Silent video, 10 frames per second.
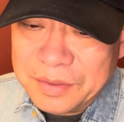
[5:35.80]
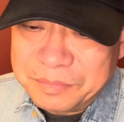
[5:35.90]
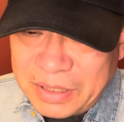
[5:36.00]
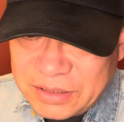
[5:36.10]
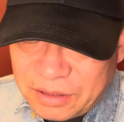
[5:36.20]

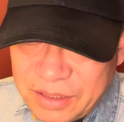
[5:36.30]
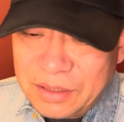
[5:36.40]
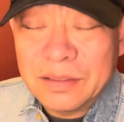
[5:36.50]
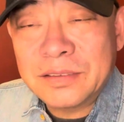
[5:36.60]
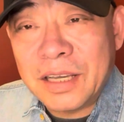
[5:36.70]
马小丽
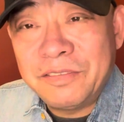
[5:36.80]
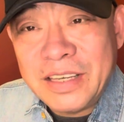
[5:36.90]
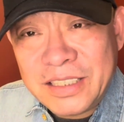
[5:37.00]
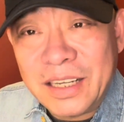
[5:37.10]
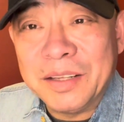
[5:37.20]
在微
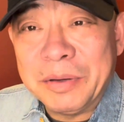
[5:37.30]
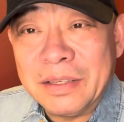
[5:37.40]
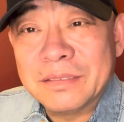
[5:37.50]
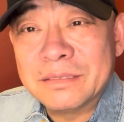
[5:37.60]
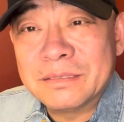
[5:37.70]
信里
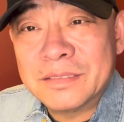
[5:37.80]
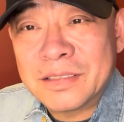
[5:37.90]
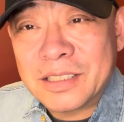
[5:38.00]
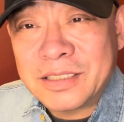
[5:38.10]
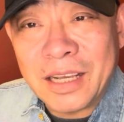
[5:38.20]
面
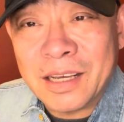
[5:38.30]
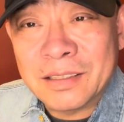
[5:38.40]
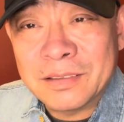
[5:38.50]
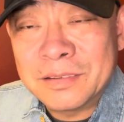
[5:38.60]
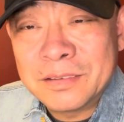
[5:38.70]
是这
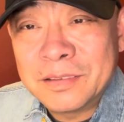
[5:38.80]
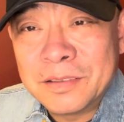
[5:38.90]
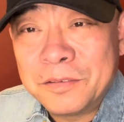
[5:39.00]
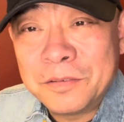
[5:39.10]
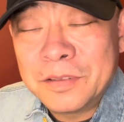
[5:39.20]
样
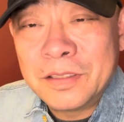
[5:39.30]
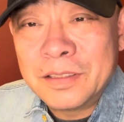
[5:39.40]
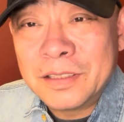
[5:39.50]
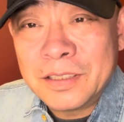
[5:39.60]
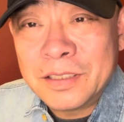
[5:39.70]

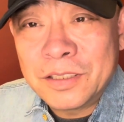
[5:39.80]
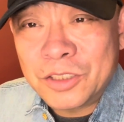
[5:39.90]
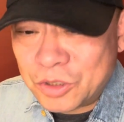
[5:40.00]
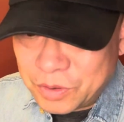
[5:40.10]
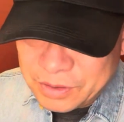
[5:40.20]
说